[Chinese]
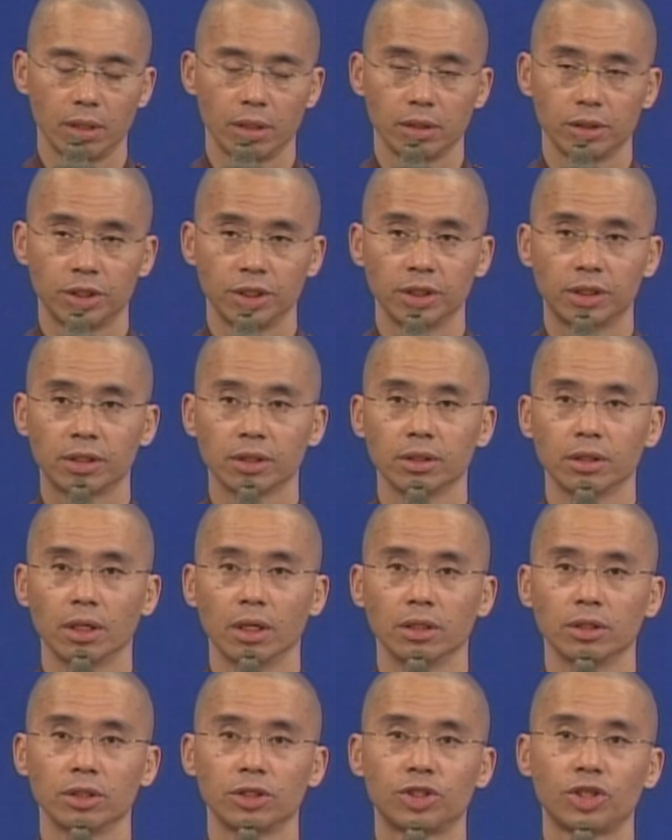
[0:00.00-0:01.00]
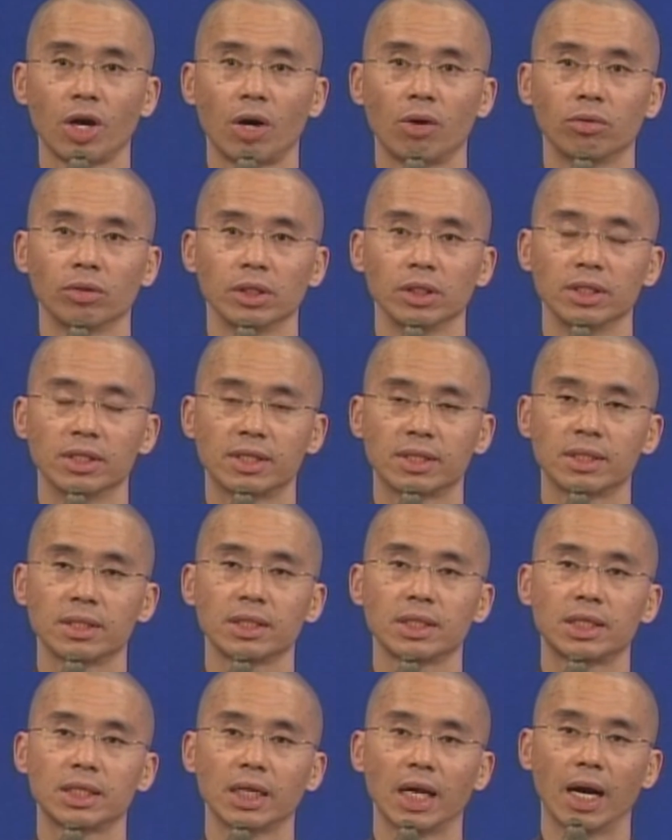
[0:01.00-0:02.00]
其次呢是教理思
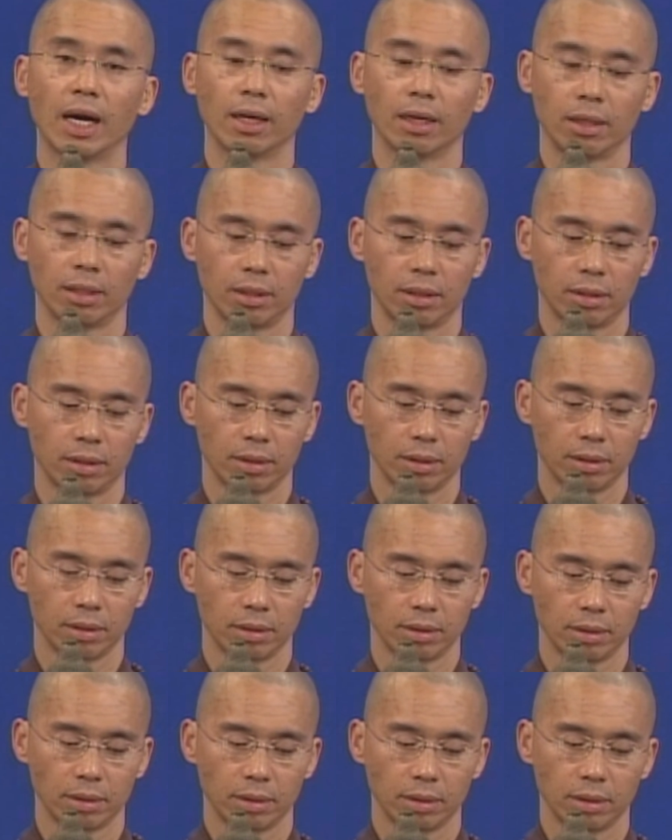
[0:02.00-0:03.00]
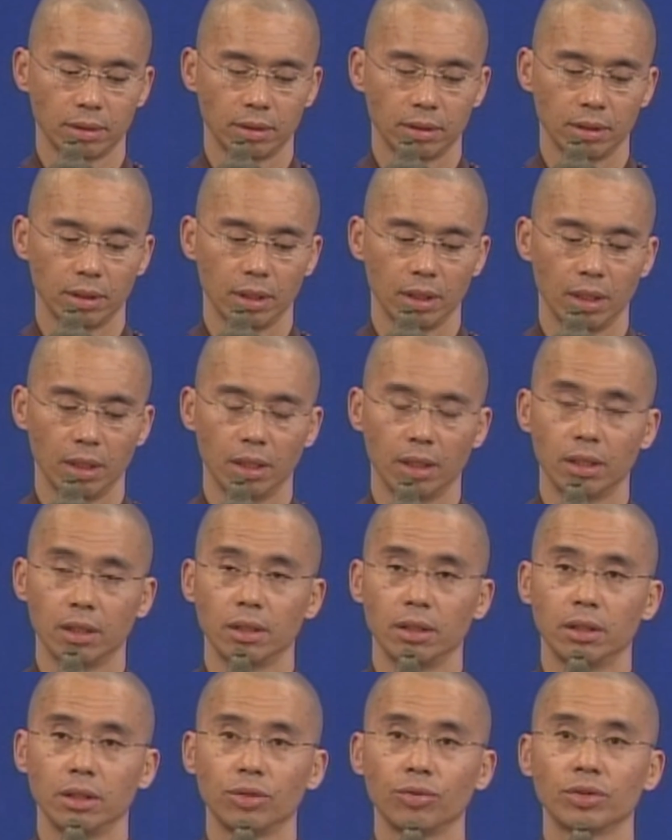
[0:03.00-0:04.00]
想，啊，
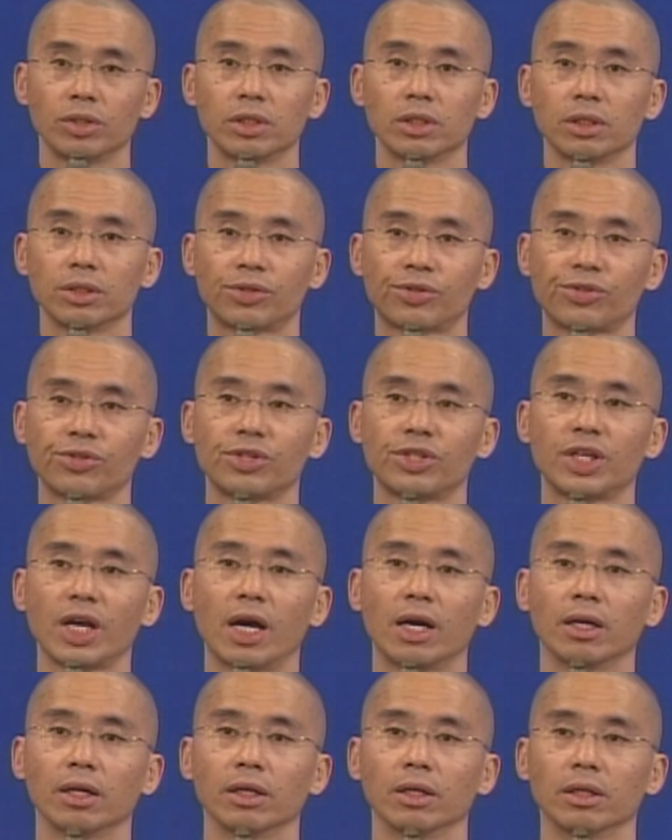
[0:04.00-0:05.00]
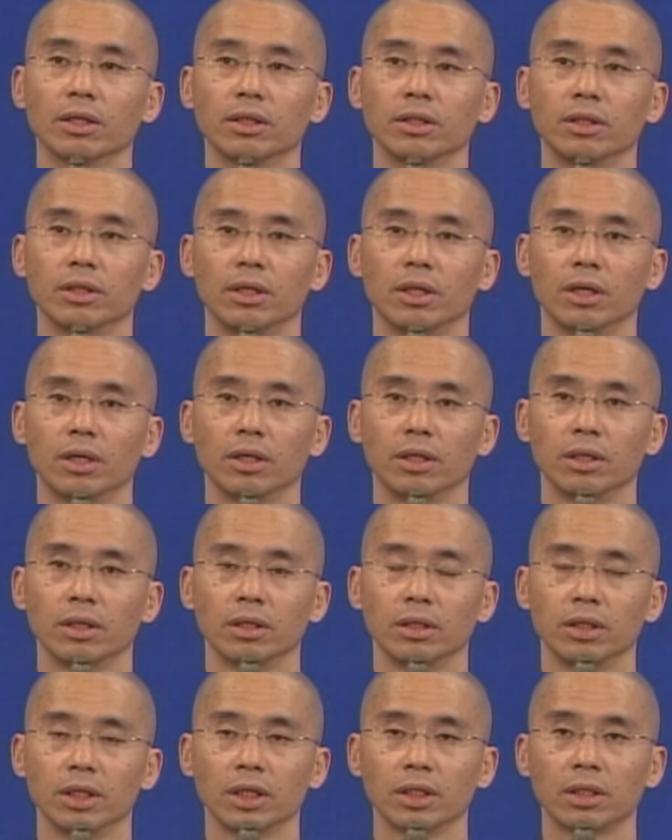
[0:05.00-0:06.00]
因为是思想
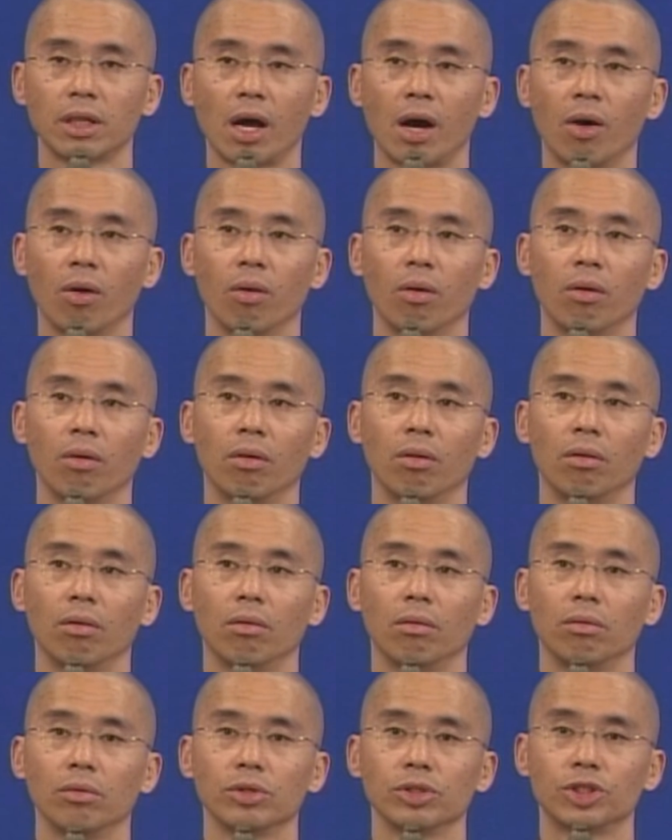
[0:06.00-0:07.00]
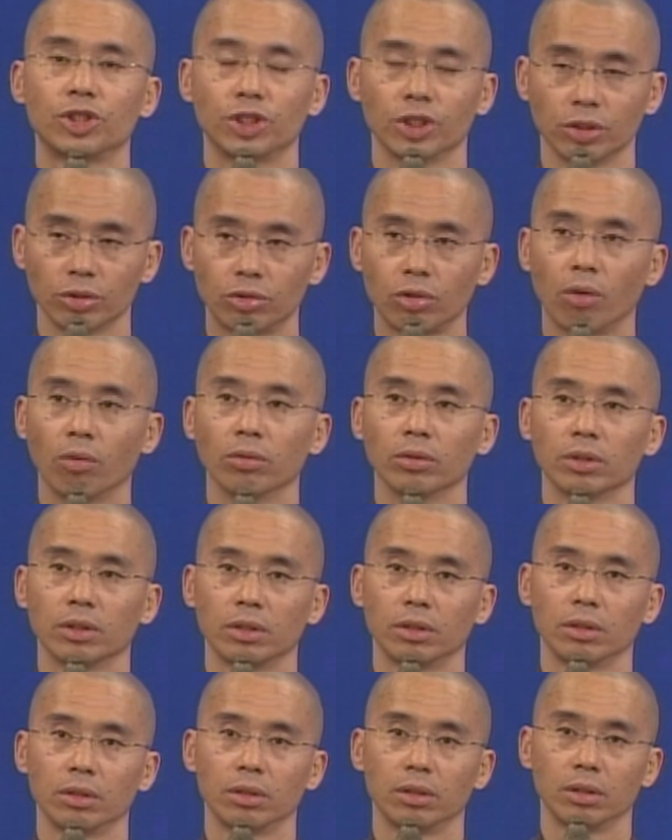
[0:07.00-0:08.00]
领导行动，
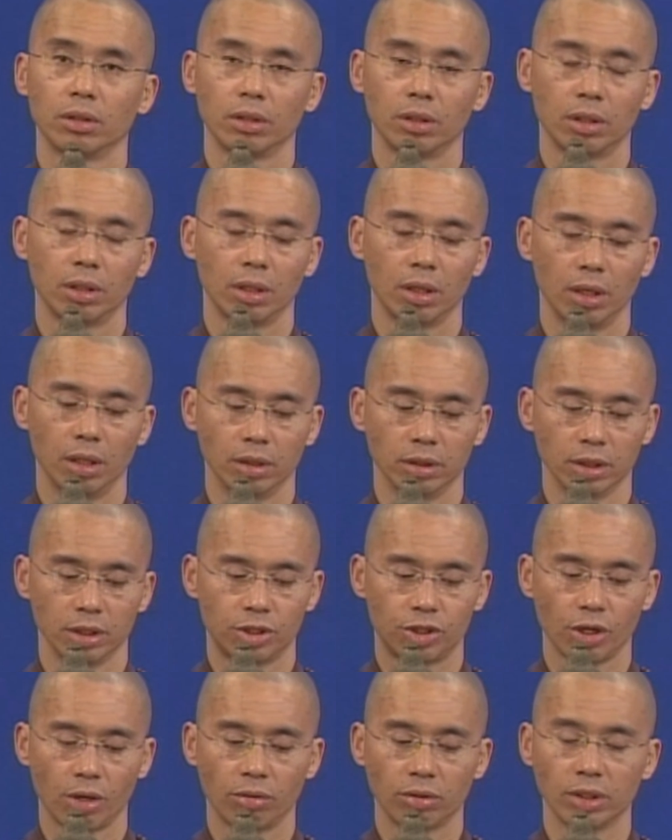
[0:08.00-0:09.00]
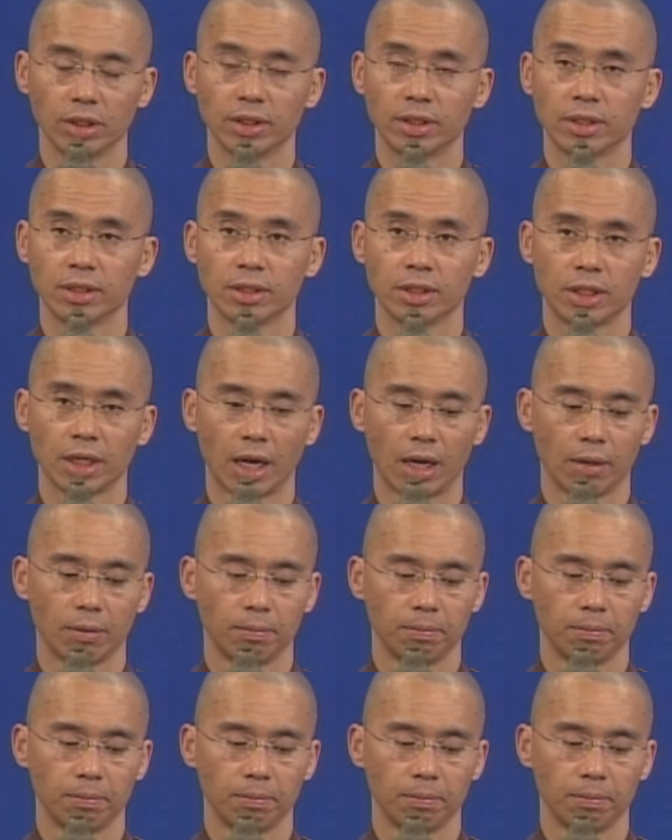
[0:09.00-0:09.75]
教理思想。